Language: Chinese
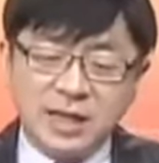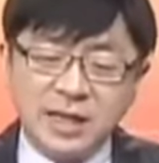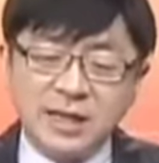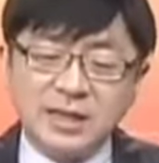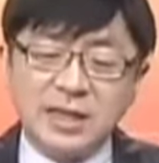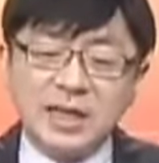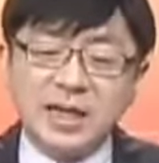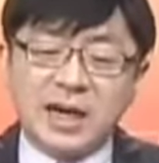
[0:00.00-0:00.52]

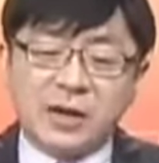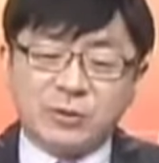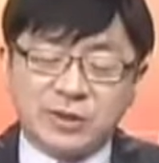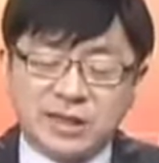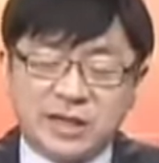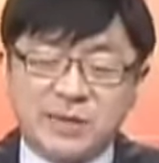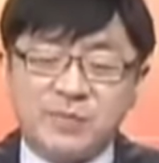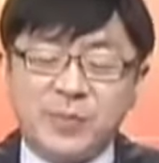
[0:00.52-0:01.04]
这一些
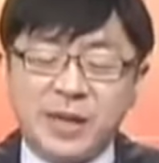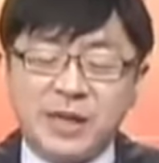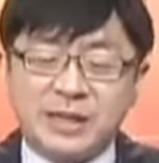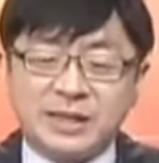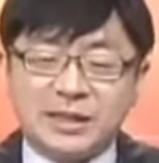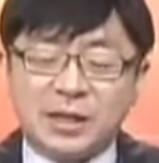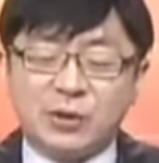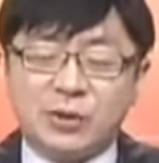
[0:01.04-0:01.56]
老前
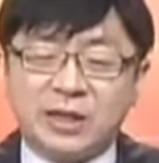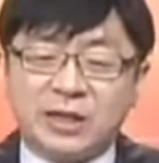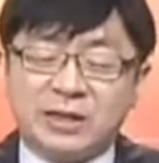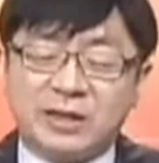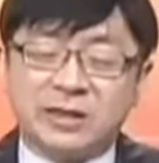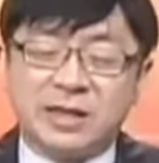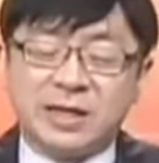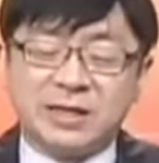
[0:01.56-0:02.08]
辈教
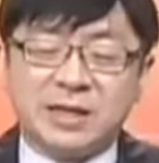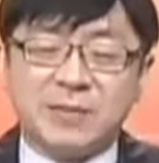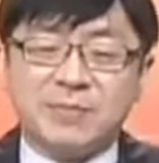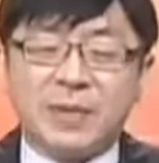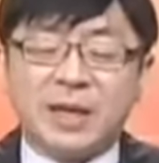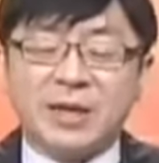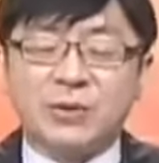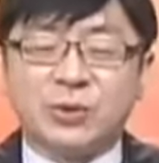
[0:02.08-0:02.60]
你的那
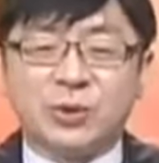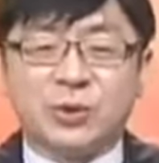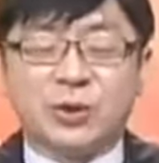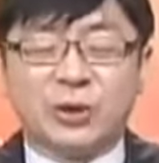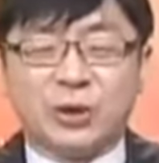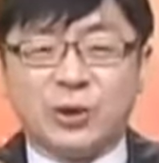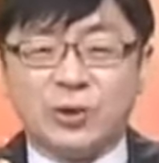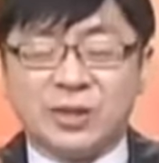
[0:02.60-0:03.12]
些没有
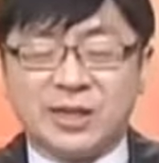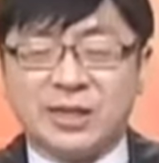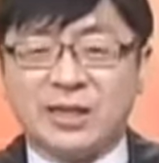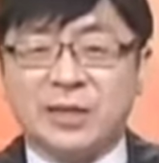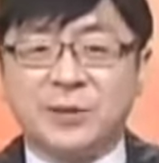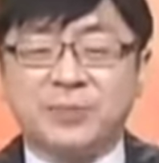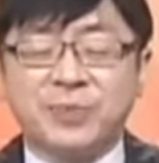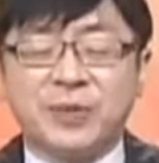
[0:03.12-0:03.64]
用的东
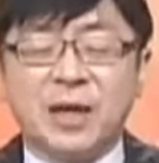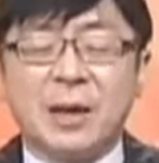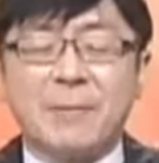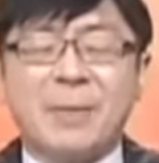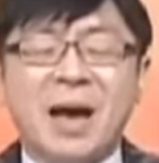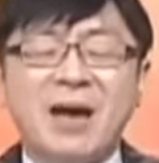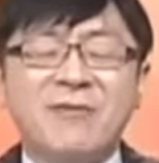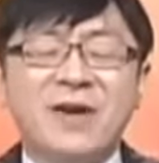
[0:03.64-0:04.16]
西，
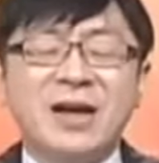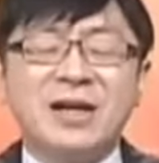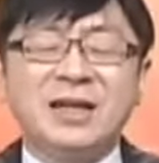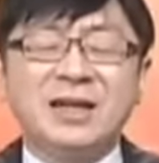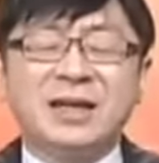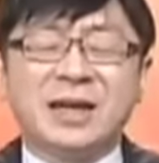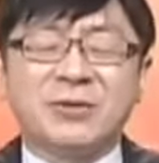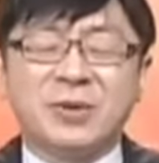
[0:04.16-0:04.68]
麻烦
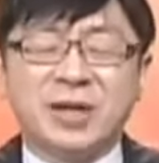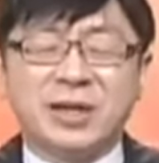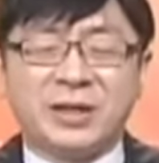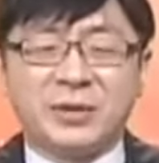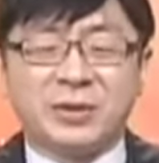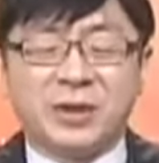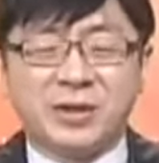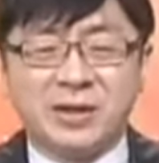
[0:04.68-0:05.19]
你赶快
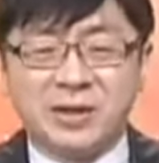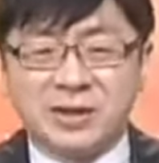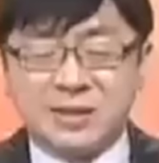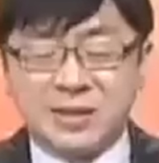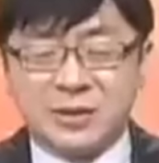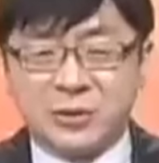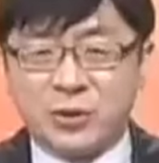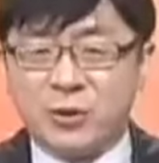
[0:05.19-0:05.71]
丢到垃
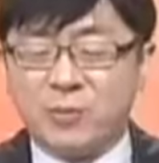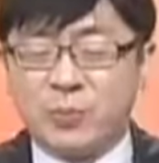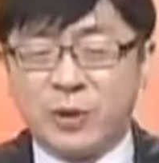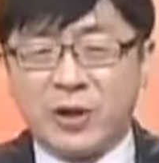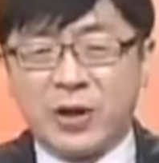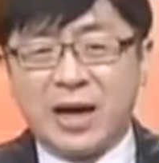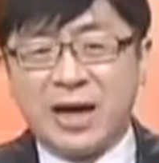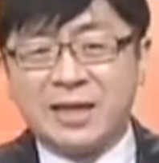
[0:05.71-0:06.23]
圾桶，
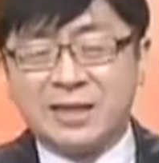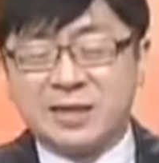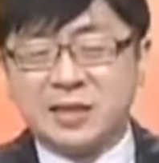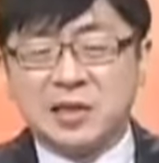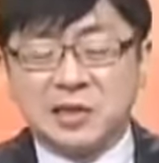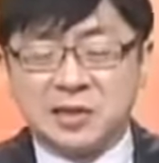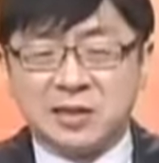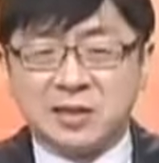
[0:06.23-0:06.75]
不要害
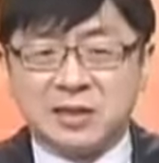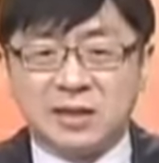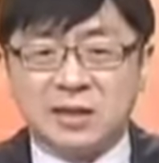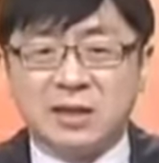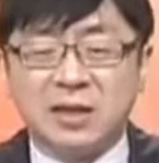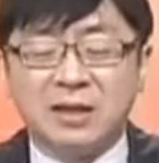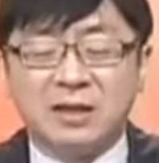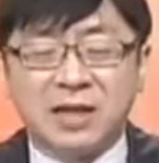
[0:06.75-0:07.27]
死你自
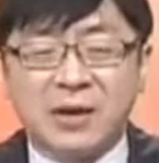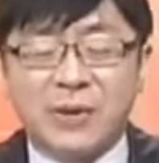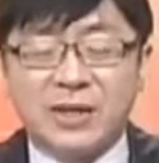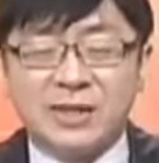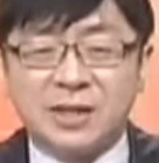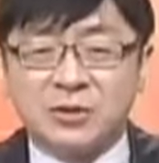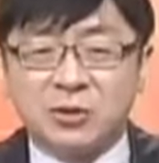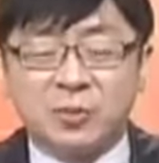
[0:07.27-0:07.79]
己。台
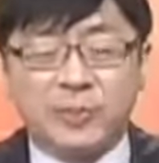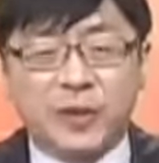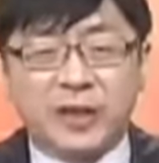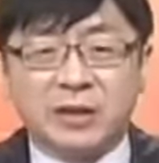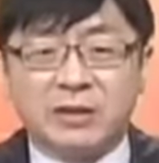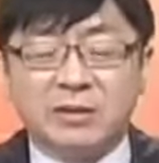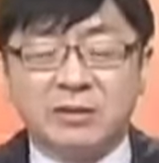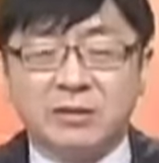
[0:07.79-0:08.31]
湾早就
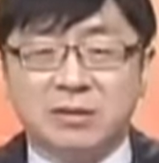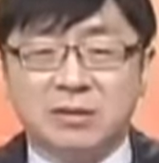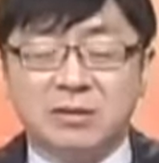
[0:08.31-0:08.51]
变了，